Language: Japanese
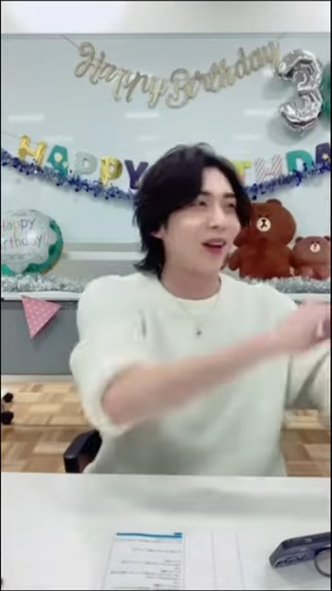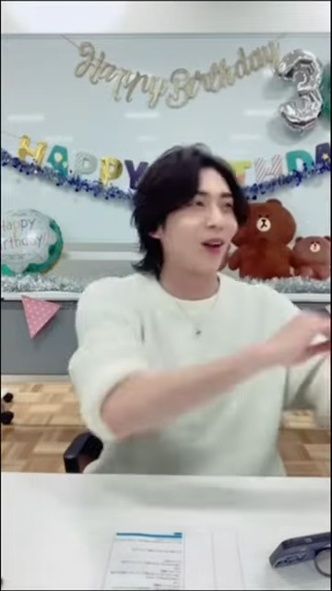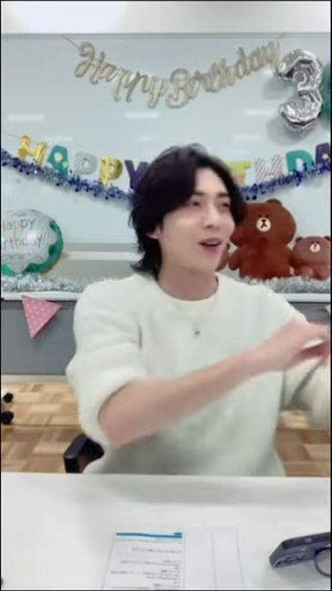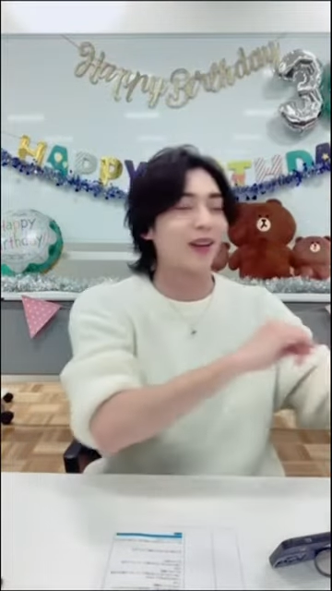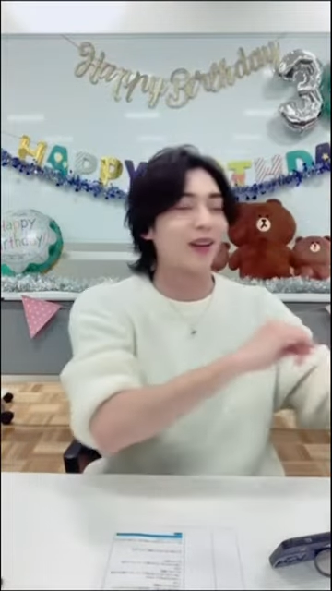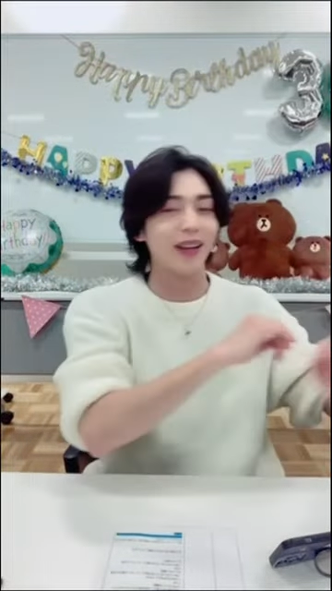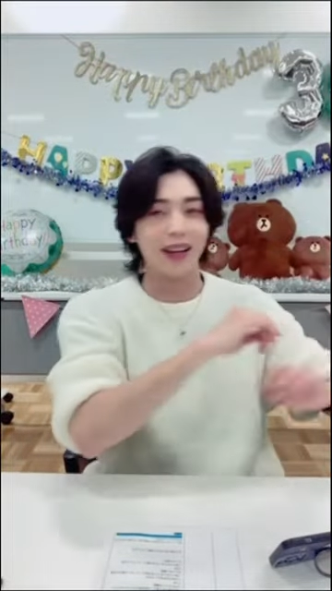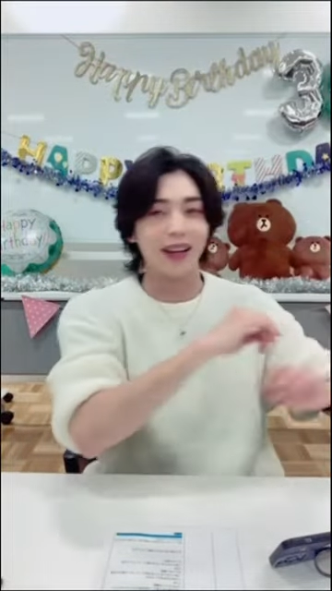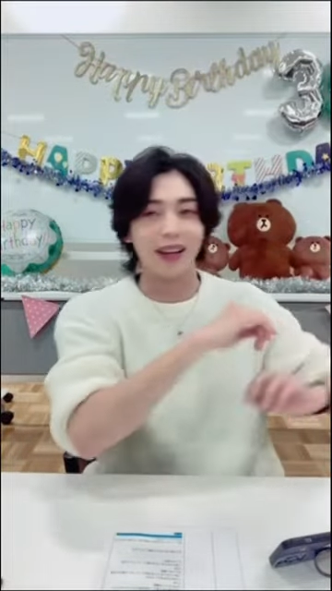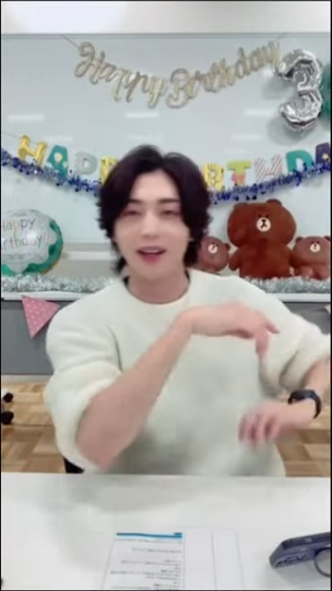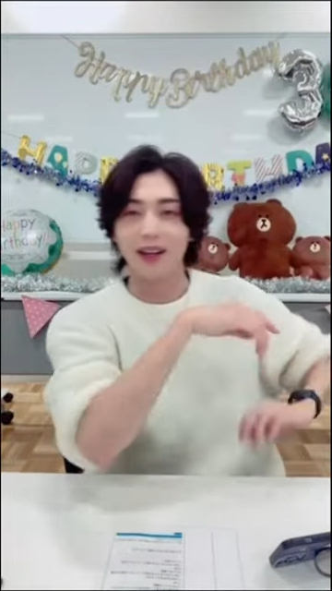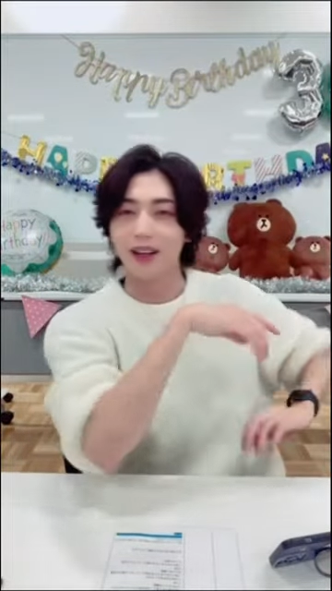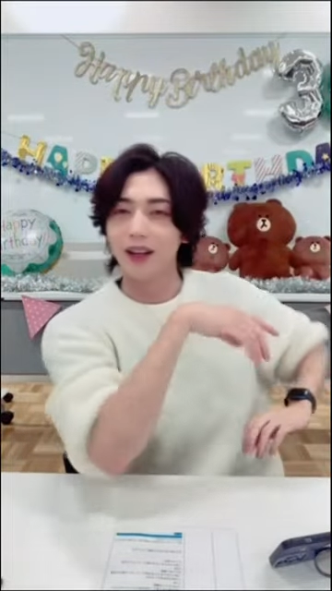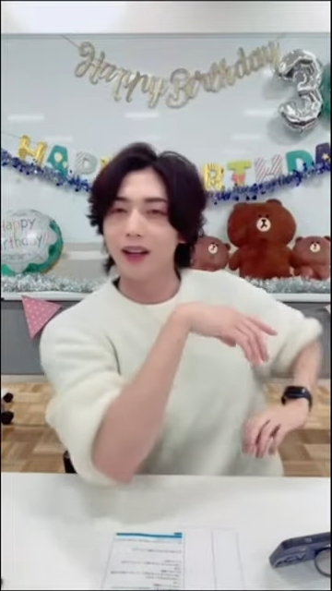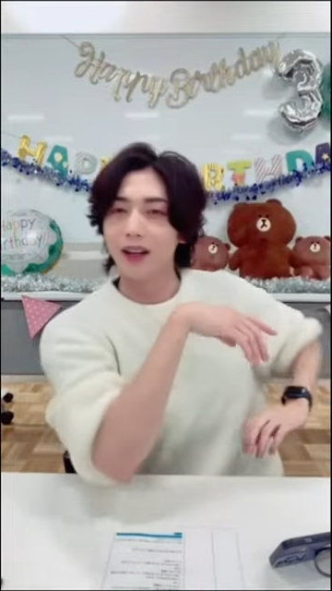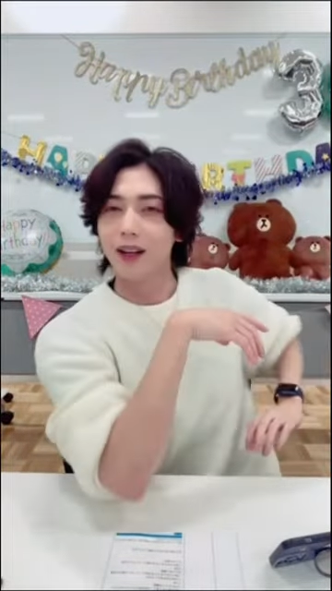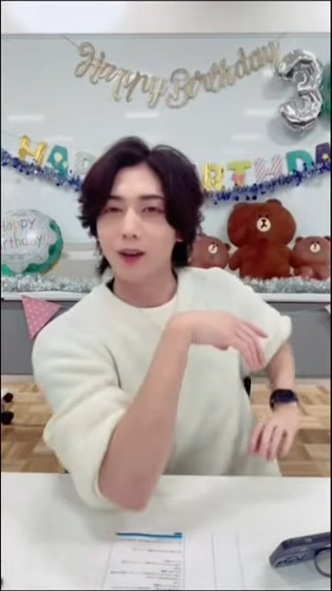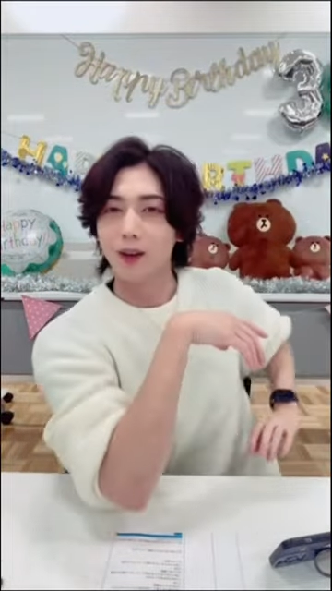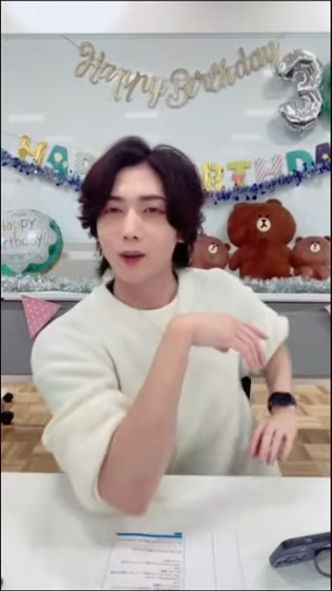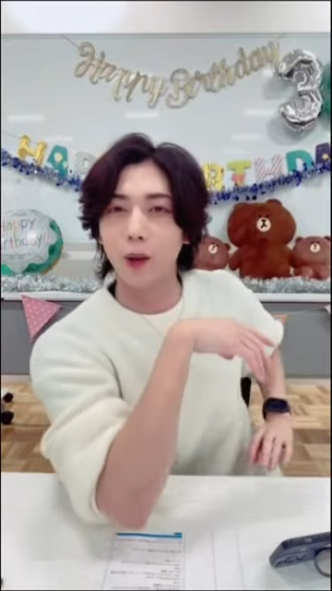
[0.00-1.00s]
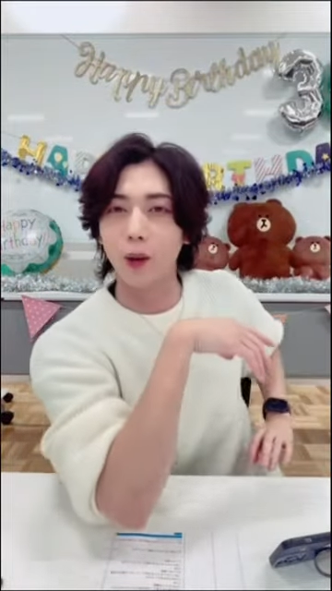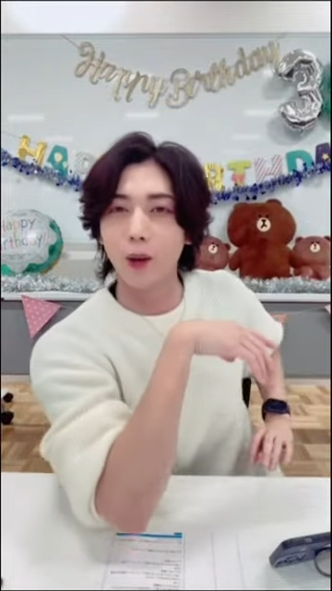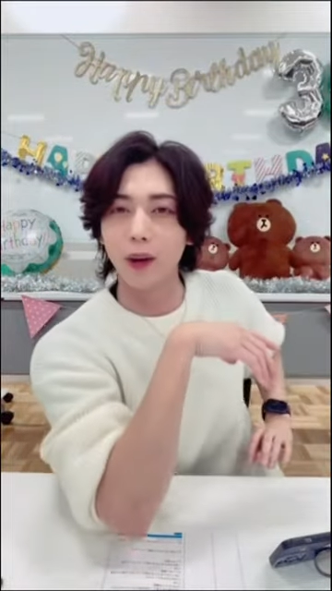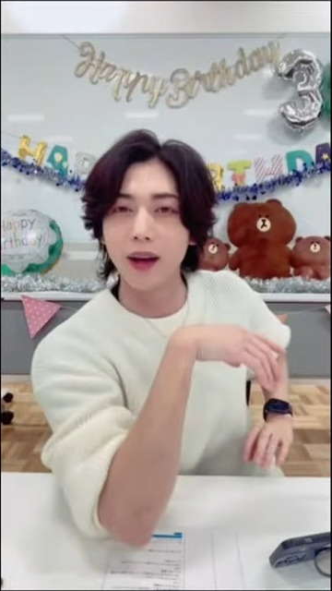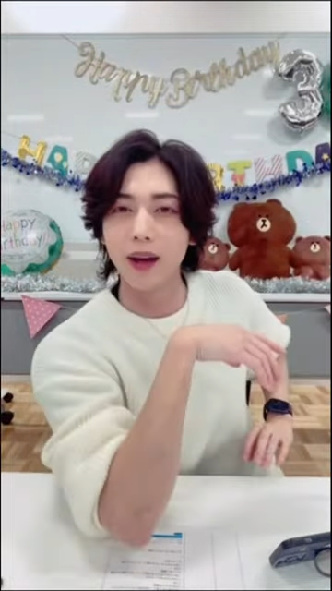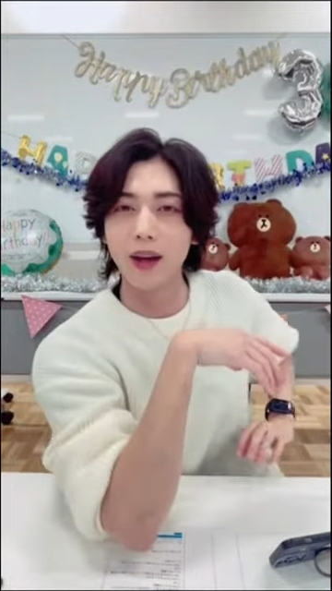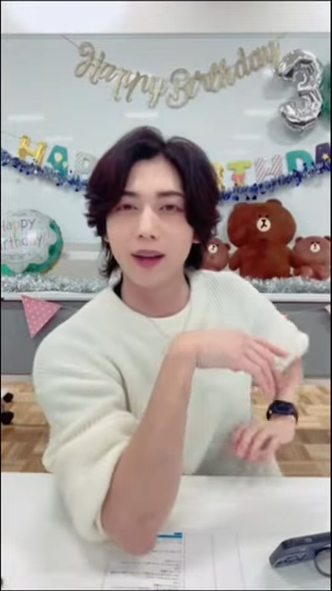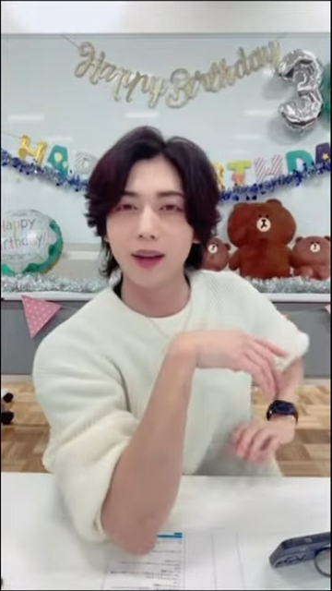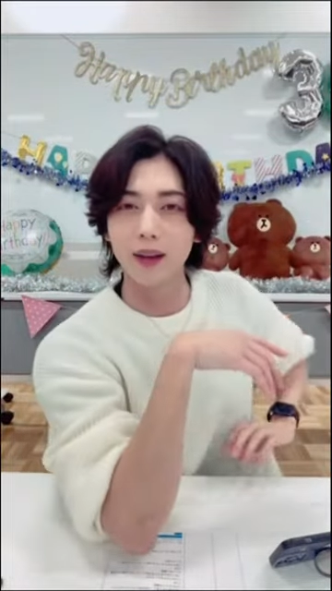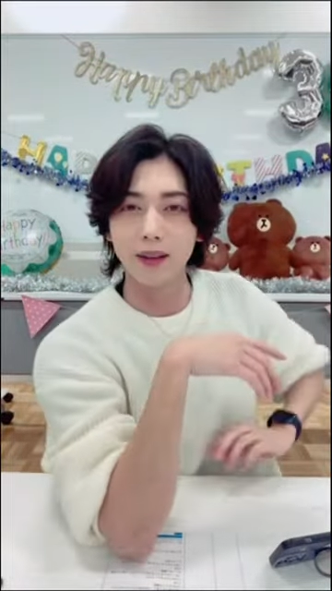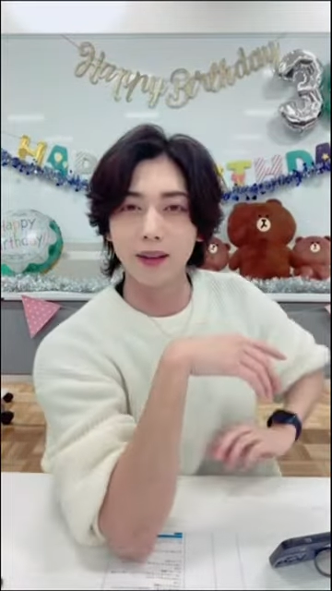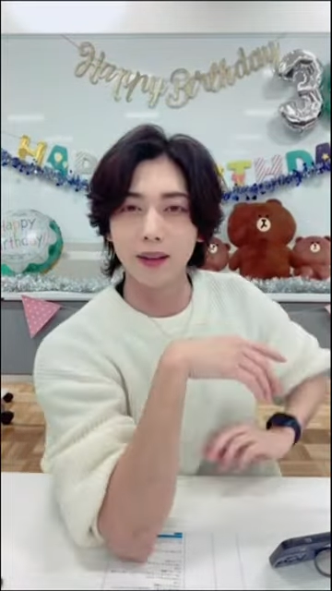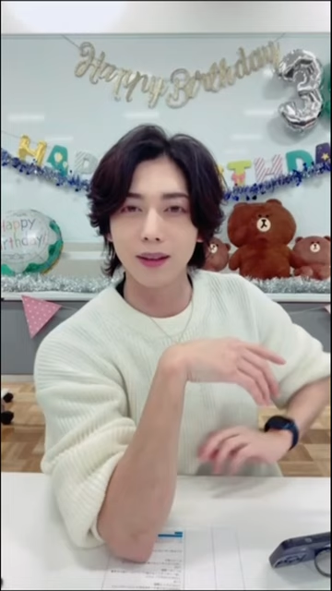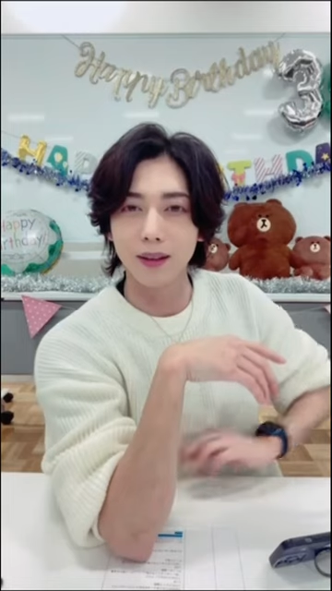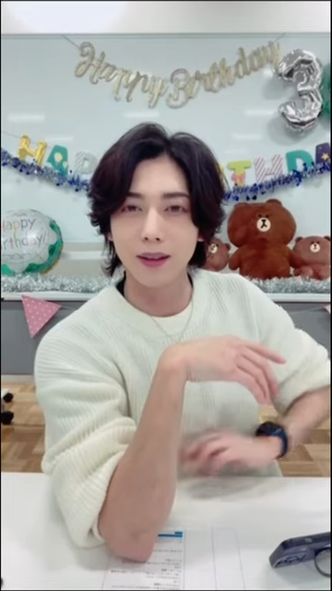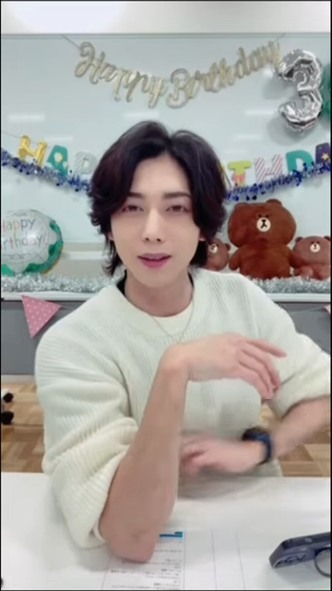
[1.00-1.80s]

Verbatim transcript: 時に、これ、